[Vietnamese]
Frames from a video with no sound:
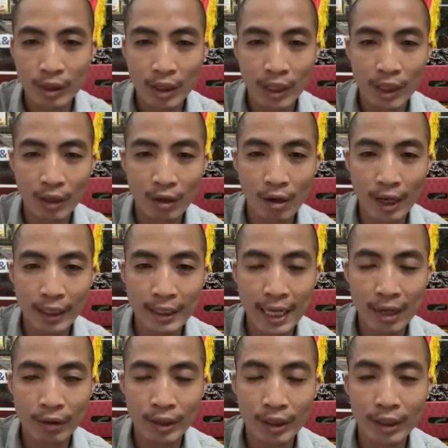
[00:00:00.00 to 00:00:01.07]
à, có cách
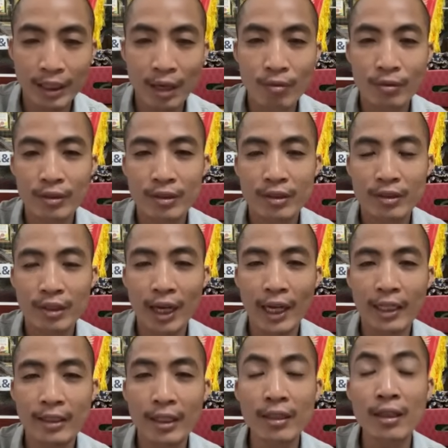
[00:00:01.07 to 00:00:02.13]
nào điều chỉnh không
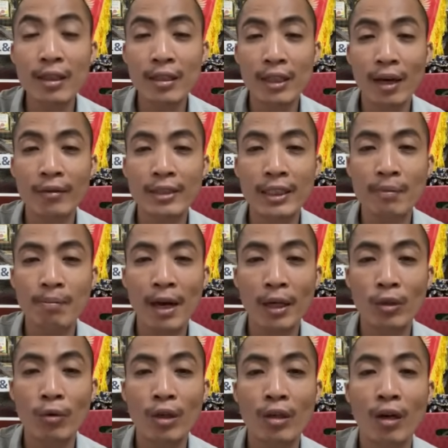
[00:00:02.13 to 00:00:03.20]
đây chính thức là con chim bác
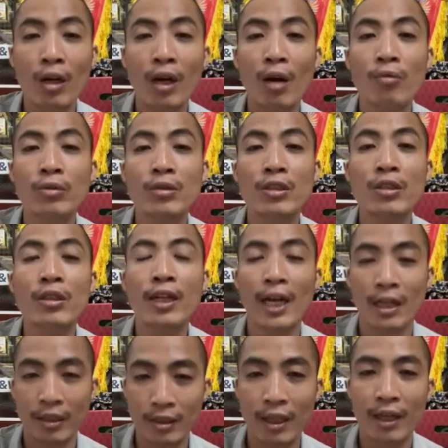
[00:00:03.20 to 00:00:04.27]
nuôi nó không chưa
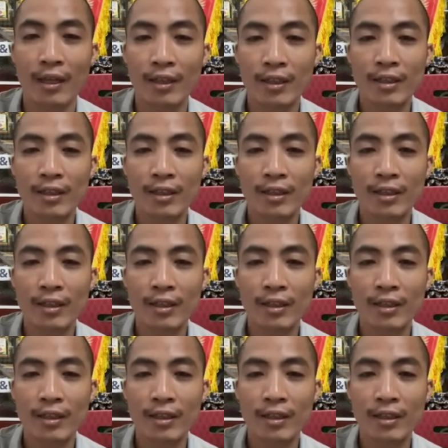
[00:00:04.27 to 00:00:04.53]
căng lửa